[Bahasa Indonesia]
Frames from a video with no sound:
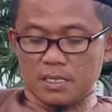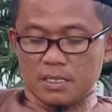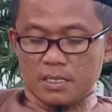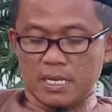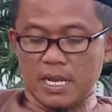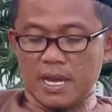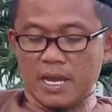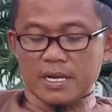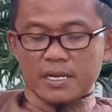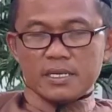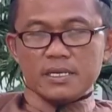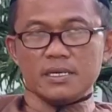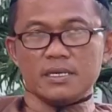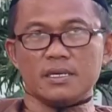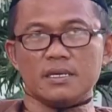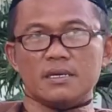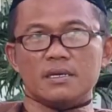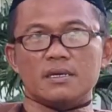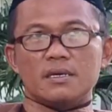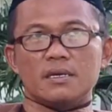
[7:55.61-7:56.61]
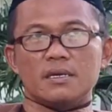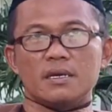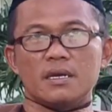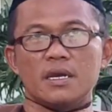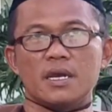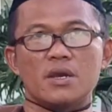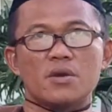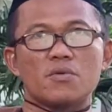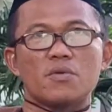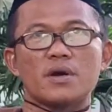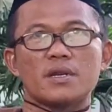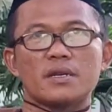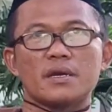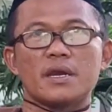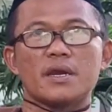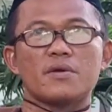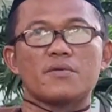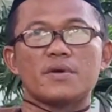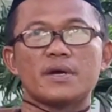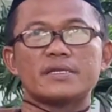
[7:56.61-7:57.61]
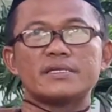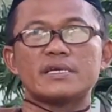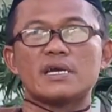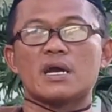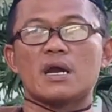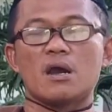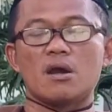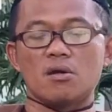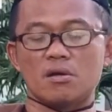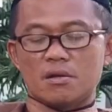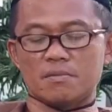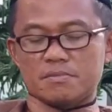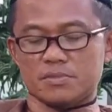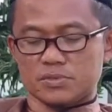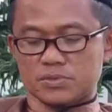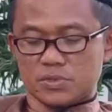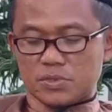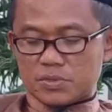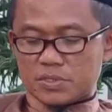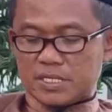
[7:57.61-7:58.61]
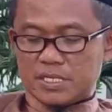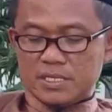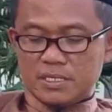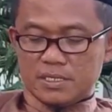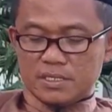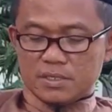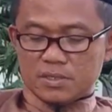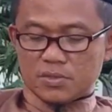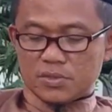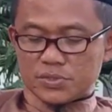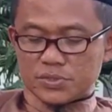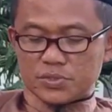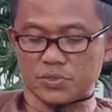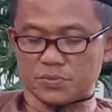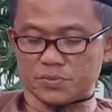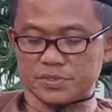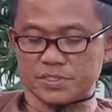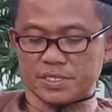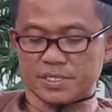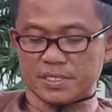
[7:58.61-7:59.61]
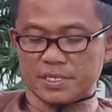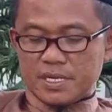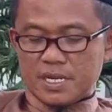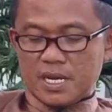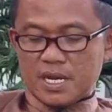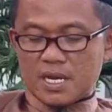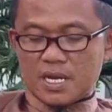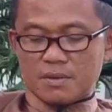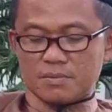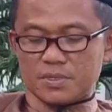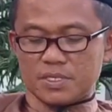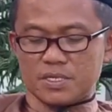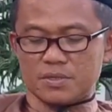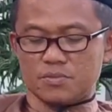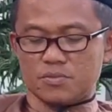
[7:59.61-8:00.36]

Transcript: Dari hewan-hewan yang haram untuk dikonsumsi akan